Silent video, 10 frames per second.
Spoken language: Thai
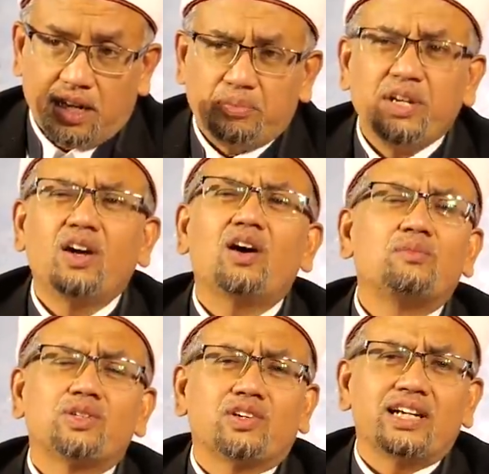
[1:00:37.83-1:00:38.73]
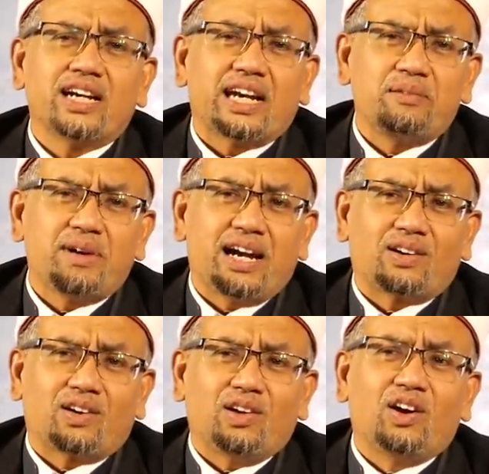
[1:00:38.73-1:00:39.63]
ก็พี่น้องไม่ต้องนึกอะไรมาก
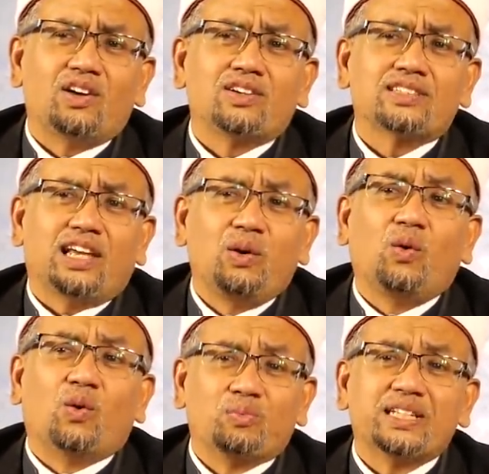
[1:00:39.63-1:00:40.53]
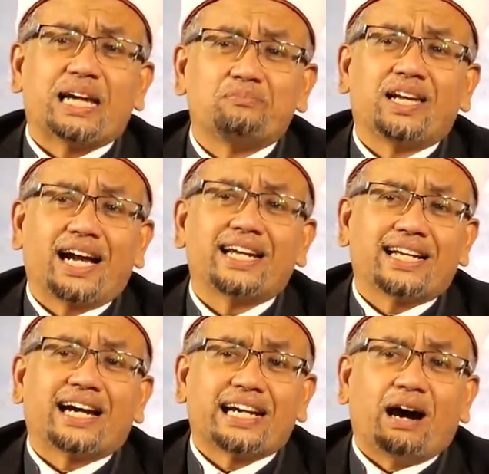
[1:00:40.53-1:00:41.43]
หรอกลองถ้าลูกมันทำอย่างนั้น
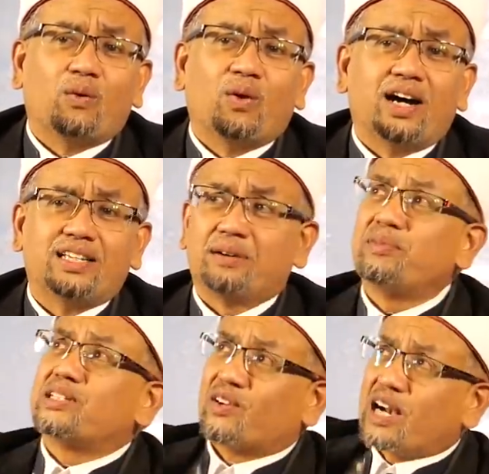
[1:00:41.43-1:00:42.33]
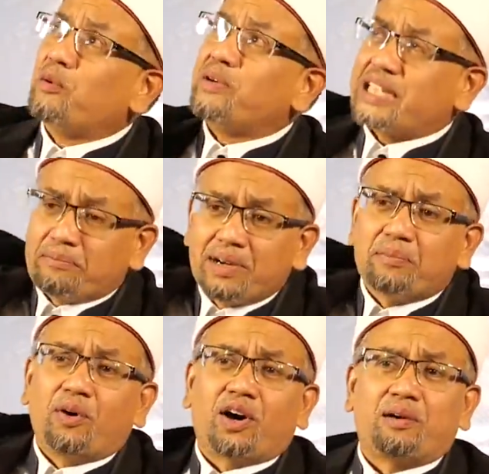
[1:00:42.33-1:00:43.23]
กับเราอะยังไม่ต้องเราไปทำ
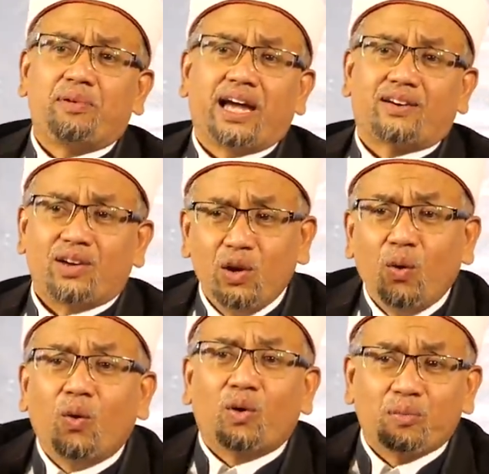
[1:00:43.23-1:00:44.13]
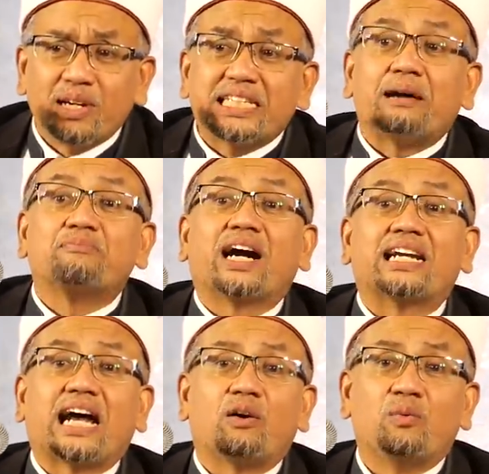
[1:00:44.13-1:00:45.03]
กับพ่อกับแม่ลูกมันทำ
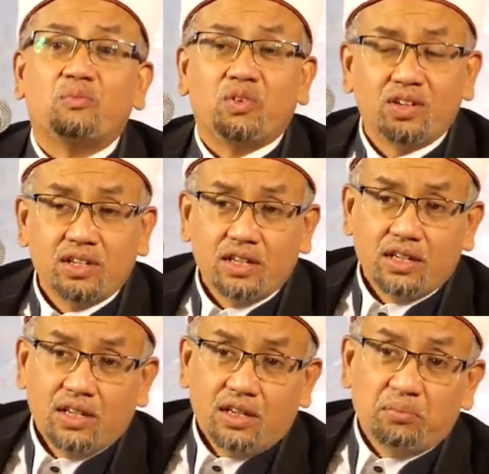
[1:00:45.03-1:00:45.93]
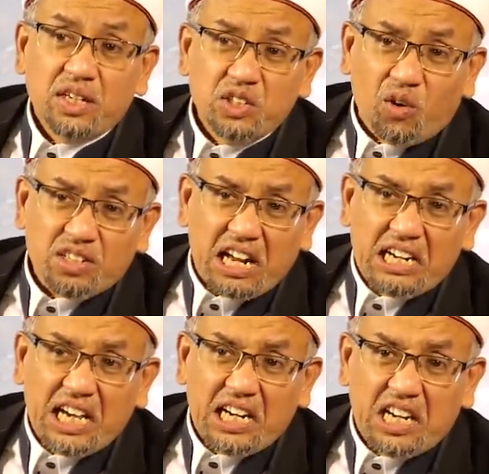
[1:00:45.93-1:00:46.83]
กับเรามันยกดั
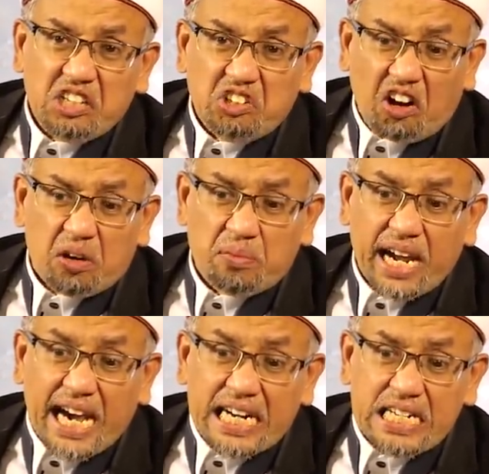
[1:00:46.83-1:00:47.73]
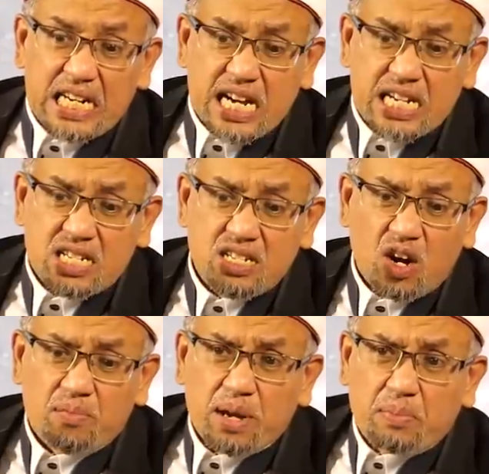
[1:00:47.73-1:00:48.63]
นเล่นเลยย่อไม่อ่านหรือไง
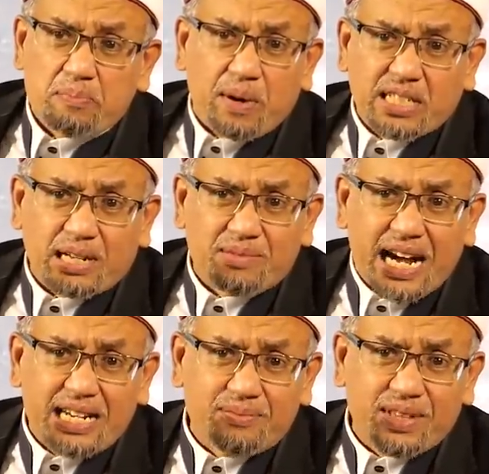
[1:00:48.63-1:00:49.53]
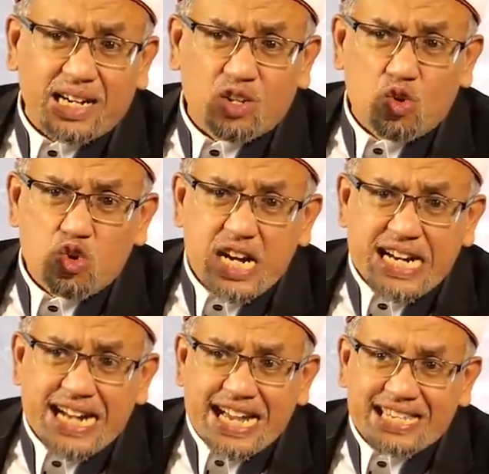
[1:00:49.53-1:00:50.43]
ย่อไม่ไปเปิดตำราเล่มนั้นดูหรื
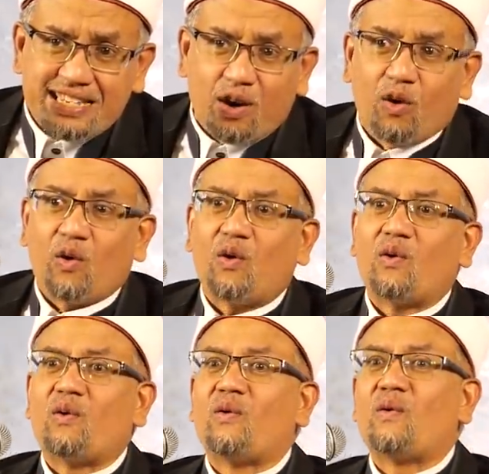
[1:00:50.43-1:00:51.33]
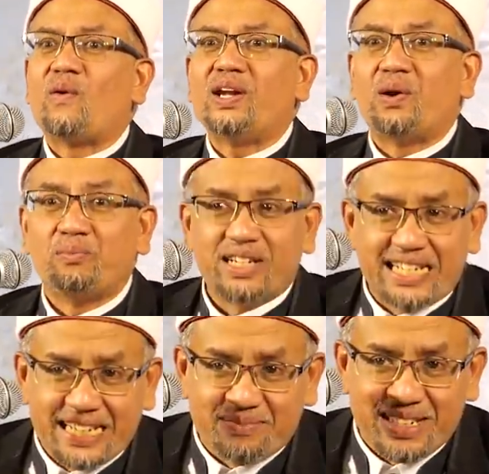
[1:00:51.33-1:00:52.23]
อไงโอ้โหลมมั
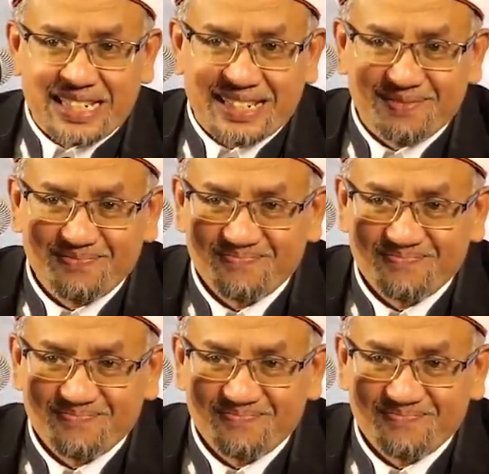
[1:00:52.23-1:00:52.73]
นขึ้นไหมเนี่ย